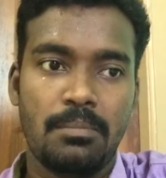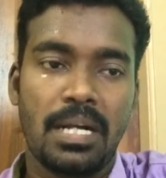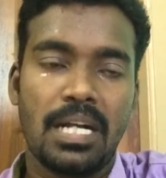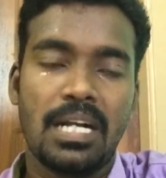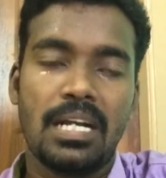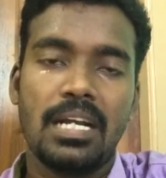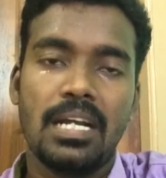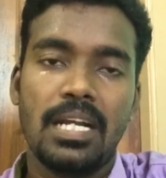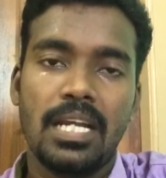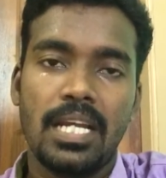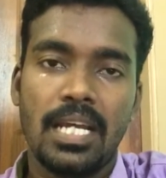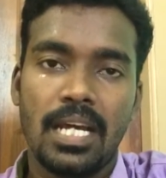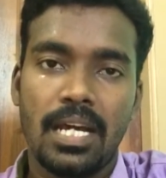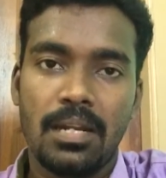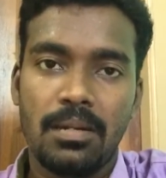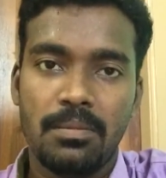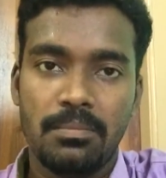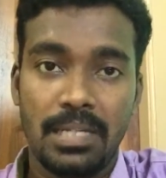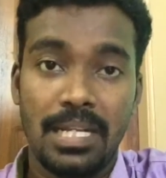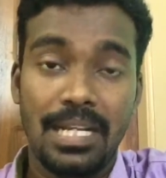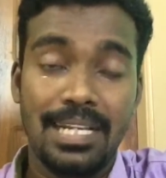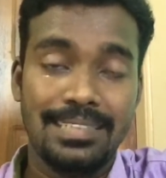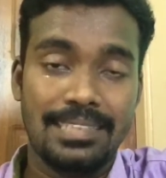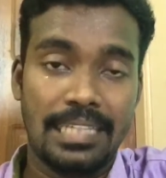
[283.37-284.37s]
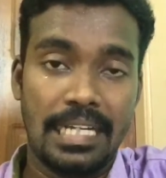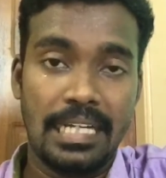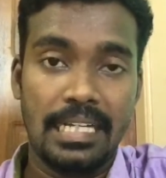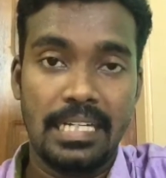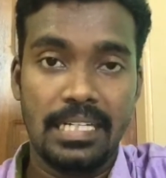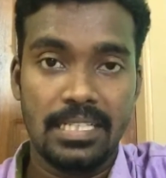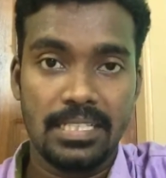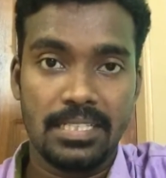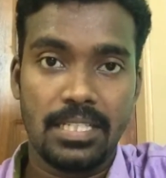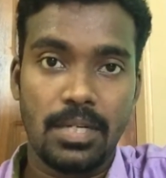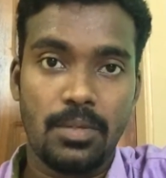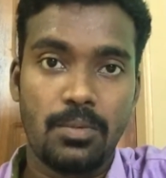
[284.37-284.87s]
மக்கள் யாரும் இல்லை
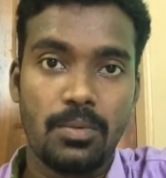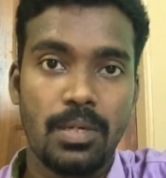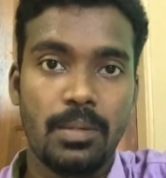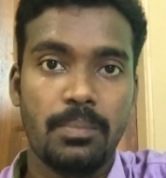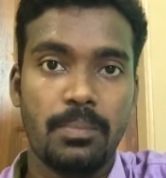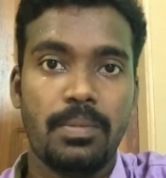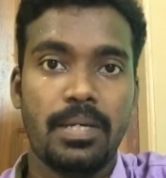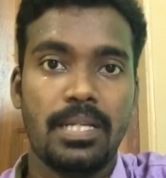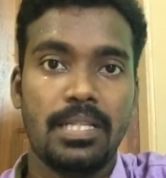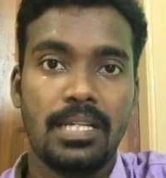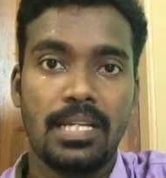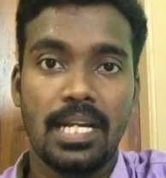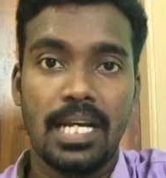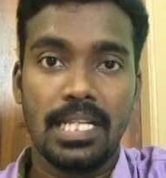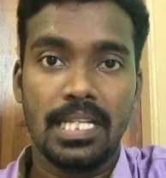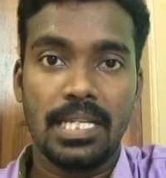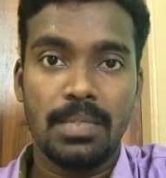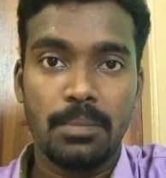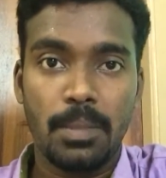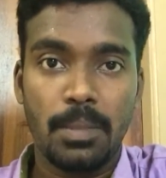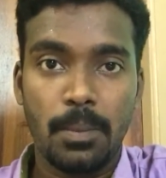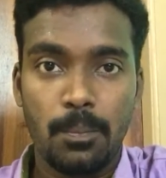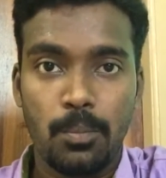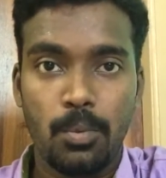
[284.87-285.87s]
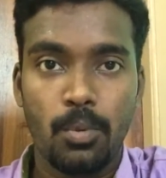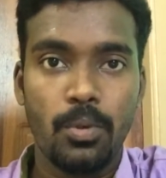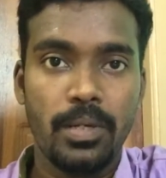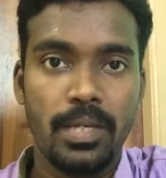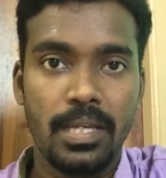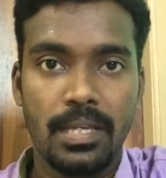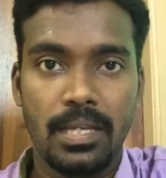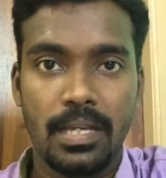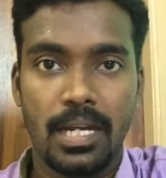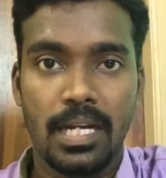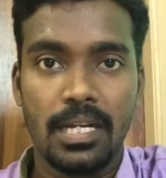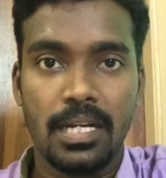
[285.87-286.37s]
சயின்டிஸ்டே கூட பார்த்திங்கன்னா அதிகமாக
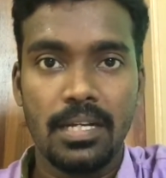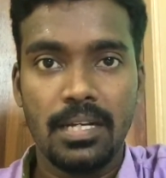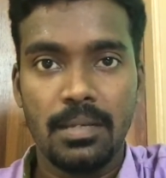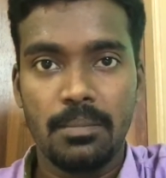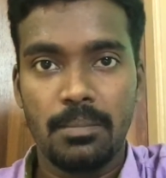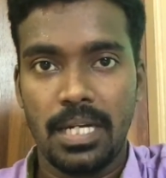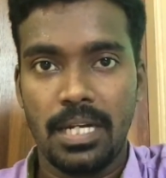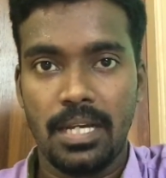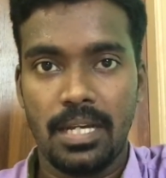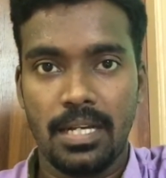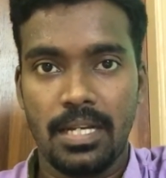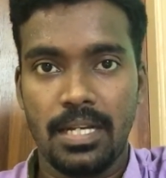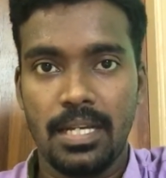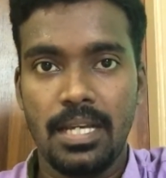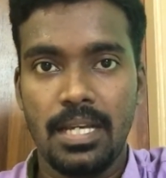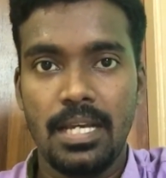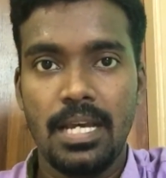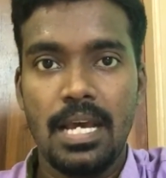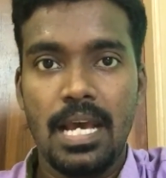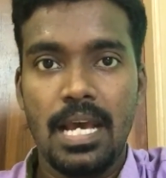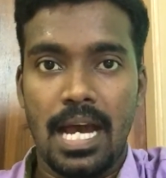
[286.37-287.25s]
போய் அணுக மாட்டாங்க